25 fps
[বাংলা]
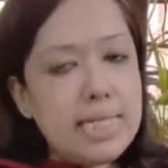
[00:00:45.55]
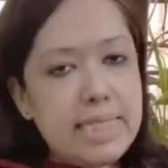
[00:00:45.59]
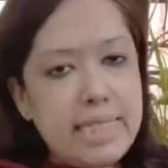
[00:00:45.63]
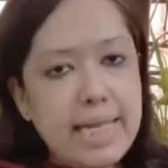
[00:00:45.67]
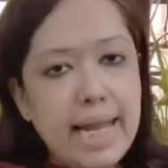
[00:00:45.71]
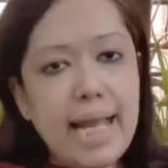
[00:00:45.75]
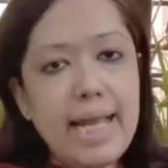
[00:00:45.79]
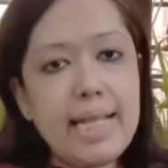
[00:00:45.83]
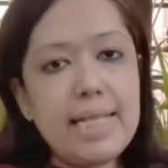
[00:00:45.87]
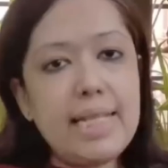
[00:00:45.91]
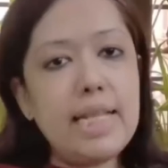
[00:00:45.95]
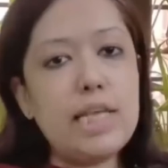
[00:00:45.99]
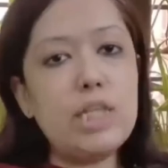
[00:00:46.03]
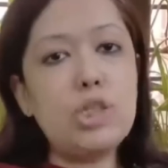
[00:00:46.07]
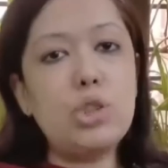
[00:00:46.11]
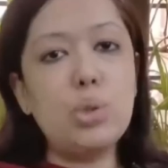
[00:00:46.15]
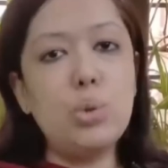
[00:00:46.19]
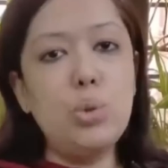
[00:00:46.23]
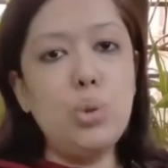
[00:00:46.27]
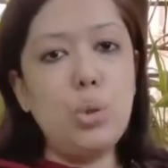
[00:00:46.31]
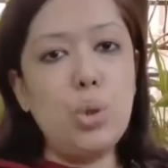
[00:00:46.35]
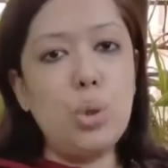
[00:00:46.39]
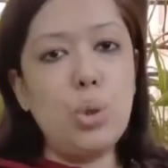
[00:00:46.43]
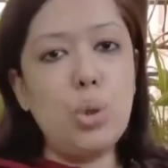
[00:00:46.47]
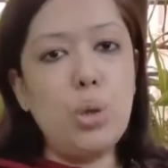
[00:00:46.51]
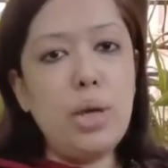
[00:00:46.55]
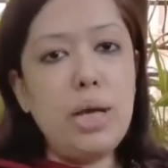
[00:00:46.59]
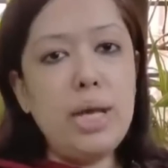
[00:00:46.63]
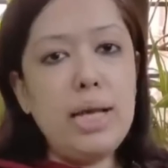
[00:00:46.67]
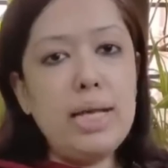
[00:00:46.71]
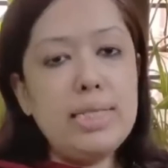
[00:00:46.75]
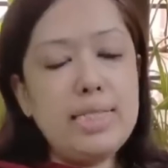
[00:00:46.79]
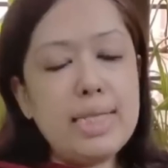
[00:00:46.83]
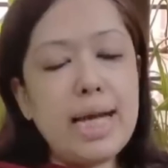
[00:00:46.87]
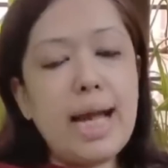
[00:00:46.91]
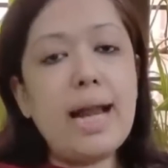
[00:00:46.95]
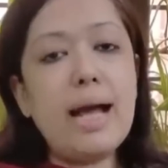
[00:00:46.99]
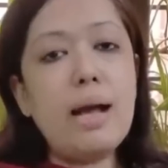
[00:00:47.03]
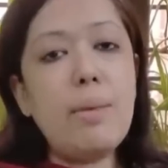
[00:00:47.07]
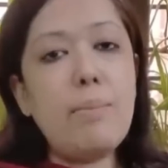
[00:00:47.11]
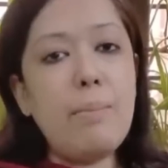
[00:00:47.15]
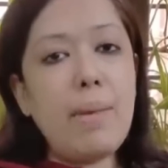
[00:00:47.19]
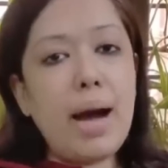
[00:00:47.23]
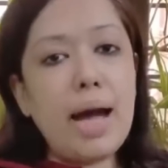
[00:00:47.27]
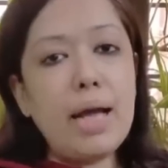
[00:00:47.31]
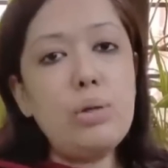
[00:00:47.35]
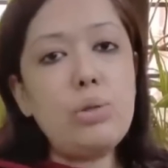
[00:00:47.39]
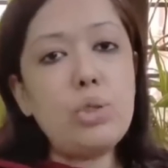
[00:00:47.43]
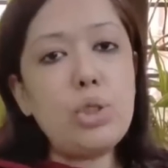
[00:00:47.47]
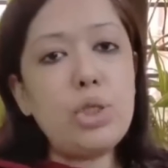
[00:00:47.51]
সেই দেশগুলো যারা
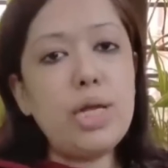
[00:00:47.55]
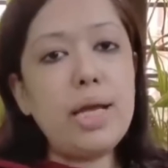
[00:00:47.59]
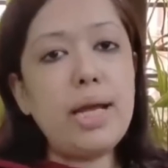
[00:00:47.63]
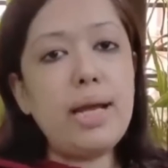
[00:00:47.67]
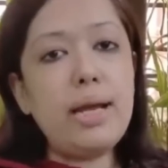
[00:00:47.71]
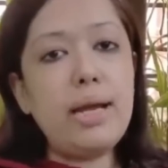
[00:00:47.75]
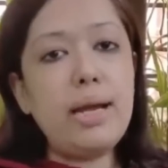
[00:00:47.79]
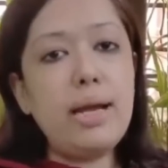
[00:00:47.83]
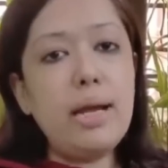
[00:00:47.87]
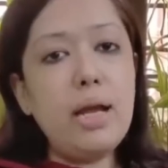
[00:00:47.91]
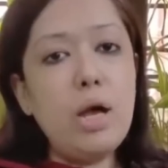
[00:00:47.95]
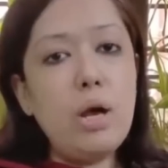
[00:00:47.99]
মানুষের